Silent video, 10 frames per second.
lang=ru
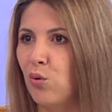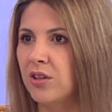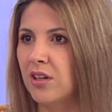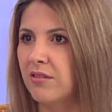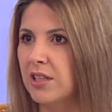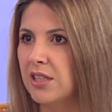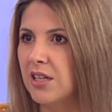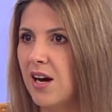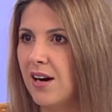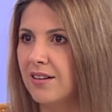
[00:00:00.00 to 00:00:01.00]
Ой, на
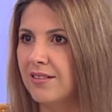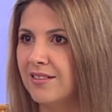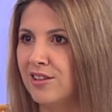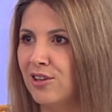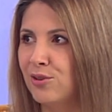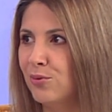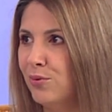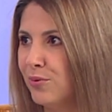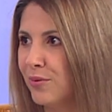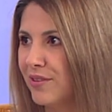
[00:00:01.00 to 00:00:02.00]
гвоздях, да
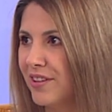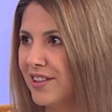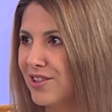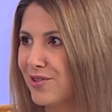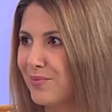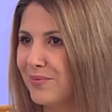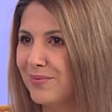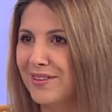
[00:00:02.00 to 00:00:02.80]
ну, это же